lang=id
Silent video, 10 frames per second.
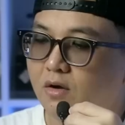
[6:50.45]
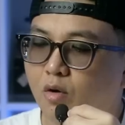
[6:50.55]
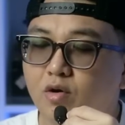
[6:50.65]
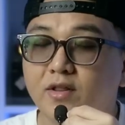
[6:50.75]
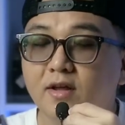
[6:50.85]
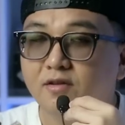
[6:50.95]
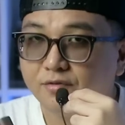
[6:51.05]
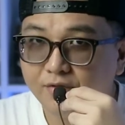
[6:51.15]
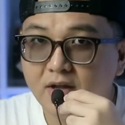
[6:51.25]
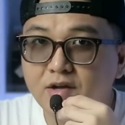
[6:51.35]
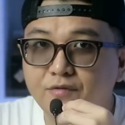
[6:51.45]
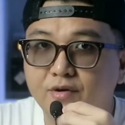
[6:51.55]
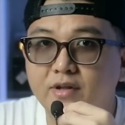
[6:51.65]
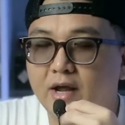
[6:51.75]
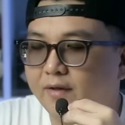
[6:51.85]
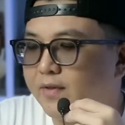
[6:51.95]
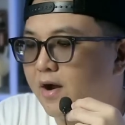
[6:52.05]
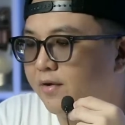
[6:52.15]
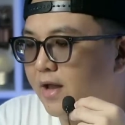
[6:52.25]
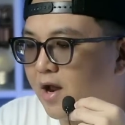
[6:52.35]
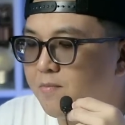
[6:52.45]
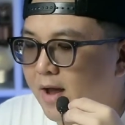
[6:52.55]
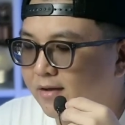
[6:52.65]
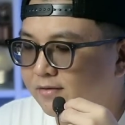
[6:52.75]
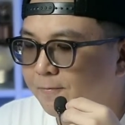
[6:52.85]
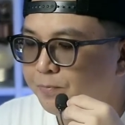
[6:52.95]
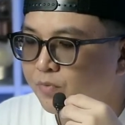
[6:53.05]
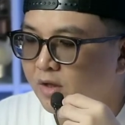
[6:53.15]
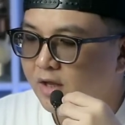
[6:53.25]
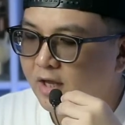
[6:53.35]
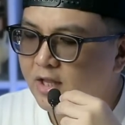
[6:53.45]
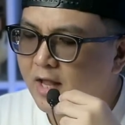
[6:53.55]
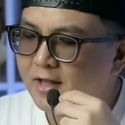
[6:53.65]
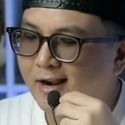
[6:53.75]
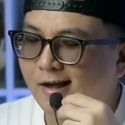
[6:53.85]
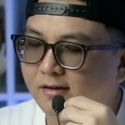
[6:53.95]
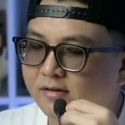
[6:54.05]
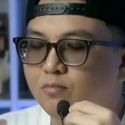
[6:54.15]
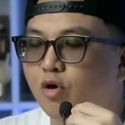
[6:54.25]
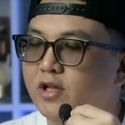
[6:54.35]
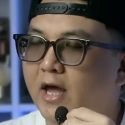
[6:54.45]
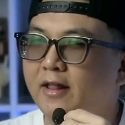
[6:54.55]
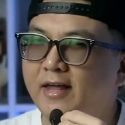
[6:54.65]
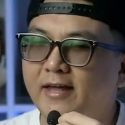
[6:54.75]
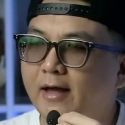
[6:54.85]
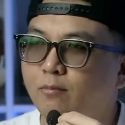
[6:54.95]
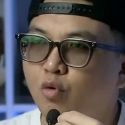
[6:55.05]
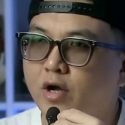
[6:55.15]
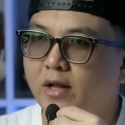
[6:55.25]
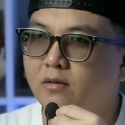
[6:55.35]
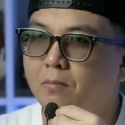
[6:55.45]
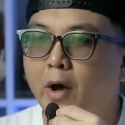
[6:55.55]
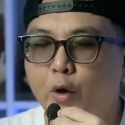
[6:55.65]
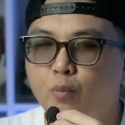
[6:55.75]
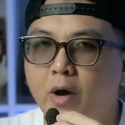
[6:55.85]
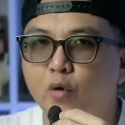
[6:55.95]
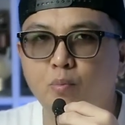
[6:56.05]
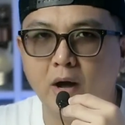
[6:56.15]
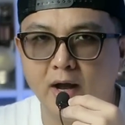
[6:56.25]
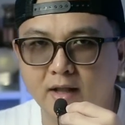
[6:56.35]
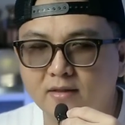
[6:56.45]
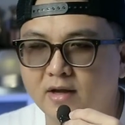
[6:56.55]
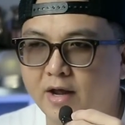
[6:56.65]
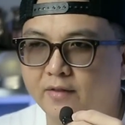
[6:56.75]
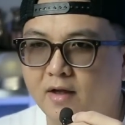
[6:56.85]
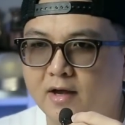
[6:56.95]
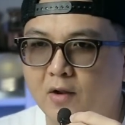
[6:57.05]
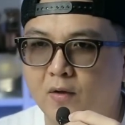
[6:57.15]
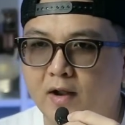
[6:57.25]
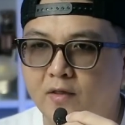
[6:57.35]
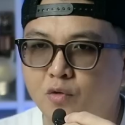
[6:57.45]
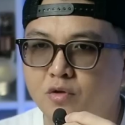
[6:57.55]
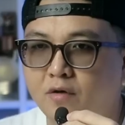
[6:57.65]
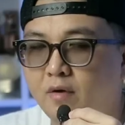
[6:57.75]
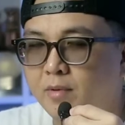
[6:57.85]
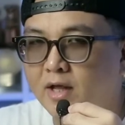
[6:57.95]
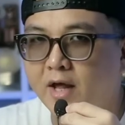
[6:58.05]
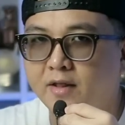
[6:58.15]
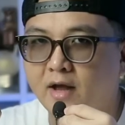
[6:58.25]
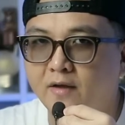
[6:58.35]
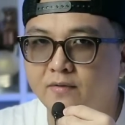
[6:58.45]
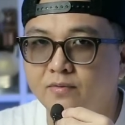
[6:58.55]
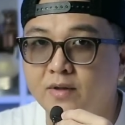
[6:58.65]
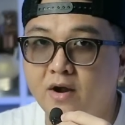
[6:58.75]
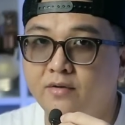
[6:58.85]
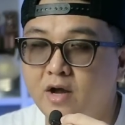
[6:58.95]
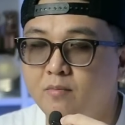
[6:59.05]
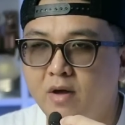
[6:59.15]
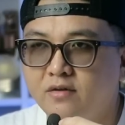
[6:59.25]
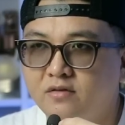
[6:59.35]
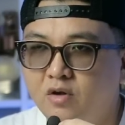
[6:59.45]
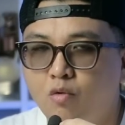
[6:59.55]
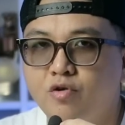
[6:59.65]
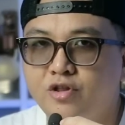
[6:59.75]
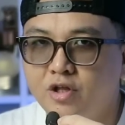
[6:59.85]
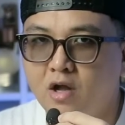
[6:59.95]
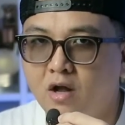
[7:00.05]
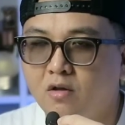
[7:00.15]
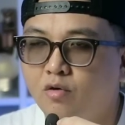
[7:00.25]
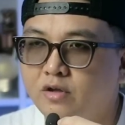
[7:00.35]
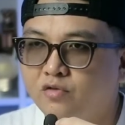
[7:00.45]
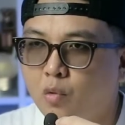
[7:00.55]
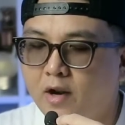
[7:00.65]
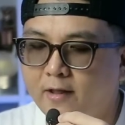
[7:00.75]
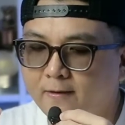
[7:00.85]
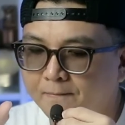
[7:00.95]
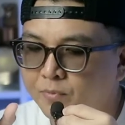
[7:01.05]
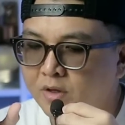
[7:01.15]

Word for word: O Intense Vetiver dari Terre de Hermes ini adalah sebuah DNA yang bukan baru-baru banget karena kalau kalian tuh udah familiar dengan Tear Their Mask, The Original, Odette Wallet,